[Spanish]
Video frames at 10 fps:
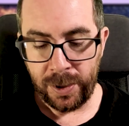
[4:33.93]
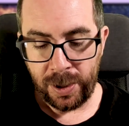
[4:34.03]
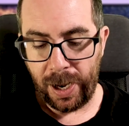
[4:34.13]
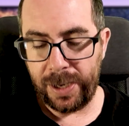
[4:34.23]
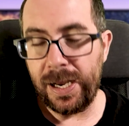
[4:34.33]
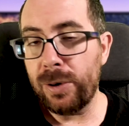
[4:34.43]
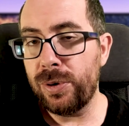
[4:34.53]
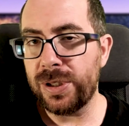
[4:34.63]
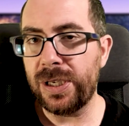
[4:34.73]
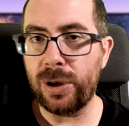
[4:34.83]
Hay
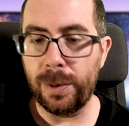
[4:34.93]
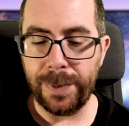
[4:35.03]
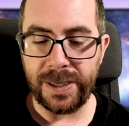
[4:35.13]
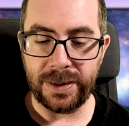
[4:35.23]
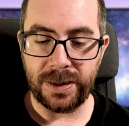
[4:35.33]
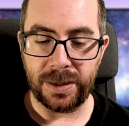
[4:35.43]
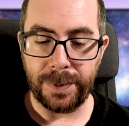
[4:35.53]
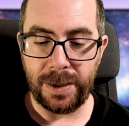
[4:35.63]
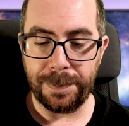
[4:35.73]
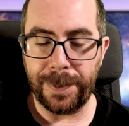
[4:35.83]
algunos inconvenientes,
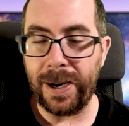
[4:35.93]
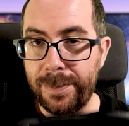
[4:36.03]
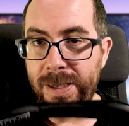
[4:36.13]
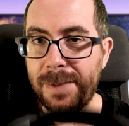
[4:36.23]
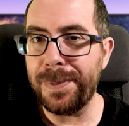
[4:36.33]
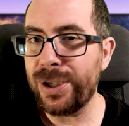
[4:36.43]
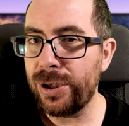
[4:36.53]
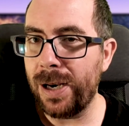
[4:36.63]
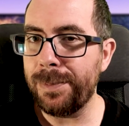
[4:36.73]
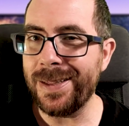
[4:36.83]
¿vale? Para mí
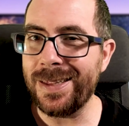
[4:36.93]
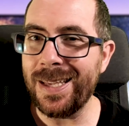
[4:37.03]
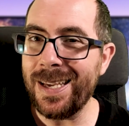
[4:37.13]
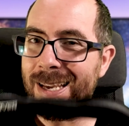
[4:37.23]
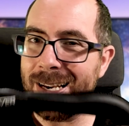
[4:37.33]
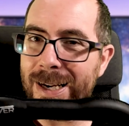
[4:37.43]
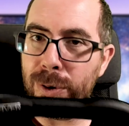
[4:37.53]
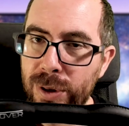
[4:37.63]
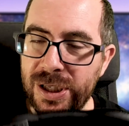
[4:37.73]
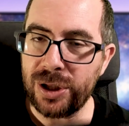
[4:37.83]
personalmente el
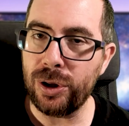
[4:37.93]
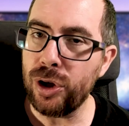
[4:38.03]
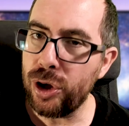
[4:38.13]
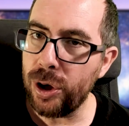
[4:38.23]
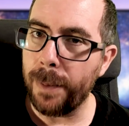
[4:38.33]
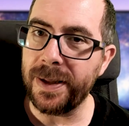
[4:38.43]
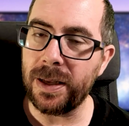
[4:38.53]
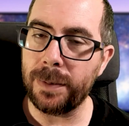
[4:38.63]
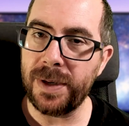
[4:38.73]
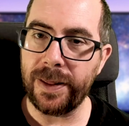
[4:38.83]
grueso no me
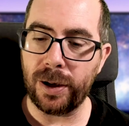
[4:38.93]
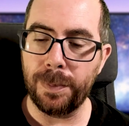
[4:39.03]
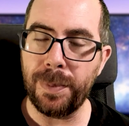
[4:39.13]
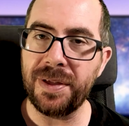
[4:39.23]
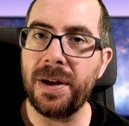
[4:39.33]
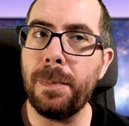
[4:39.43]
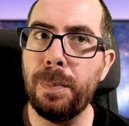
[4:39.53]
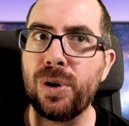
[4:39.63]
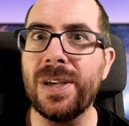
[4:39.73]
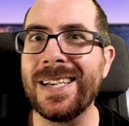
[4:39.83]
termina de convencer
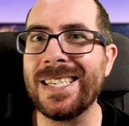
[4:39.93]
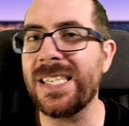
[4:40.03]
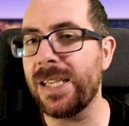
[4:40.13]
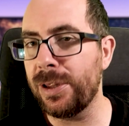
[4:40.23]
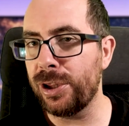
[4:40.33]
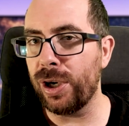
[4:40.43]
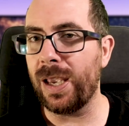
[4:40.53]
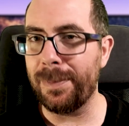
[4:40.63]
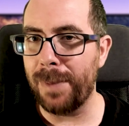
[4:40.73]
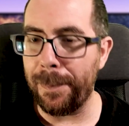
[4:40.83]
porque siento
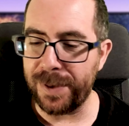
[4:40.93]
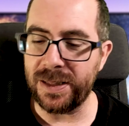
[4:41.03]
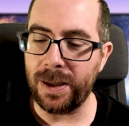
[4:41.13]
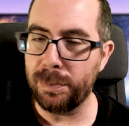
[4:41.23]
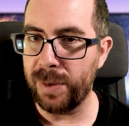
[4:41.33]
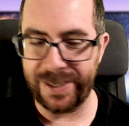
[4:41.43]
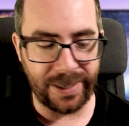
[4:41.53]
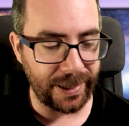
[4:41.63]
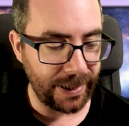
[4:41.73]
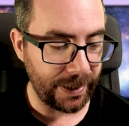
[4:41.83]
que me aprieta más
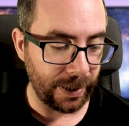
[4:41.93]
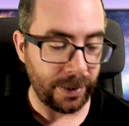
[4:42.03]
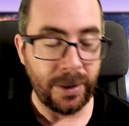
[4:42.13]
la cara.